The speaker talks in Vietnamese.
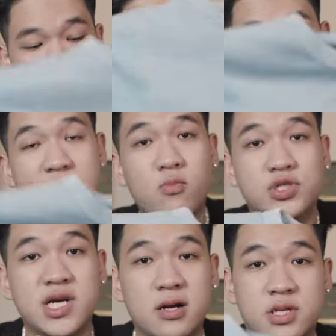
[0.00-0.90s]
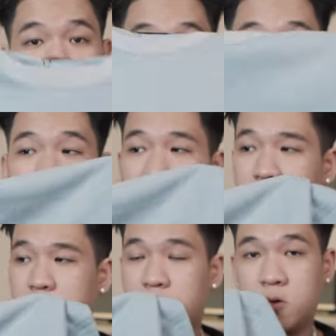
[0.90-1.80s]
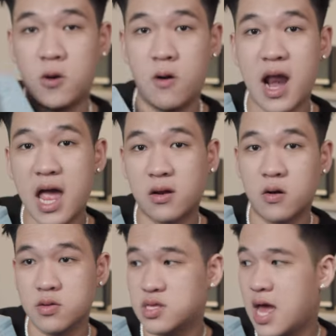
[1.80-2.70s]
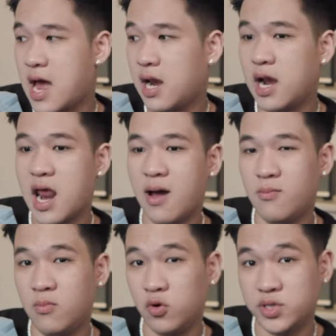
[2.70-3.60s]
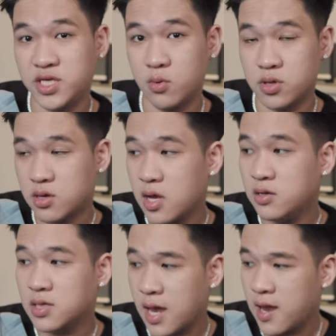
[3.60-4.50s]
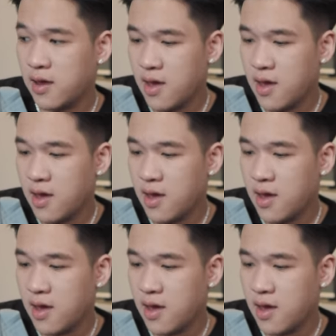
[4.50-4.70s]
tại sao một chiếc áo t-shirt này nó lại có giá là một triệu rưỡi như thế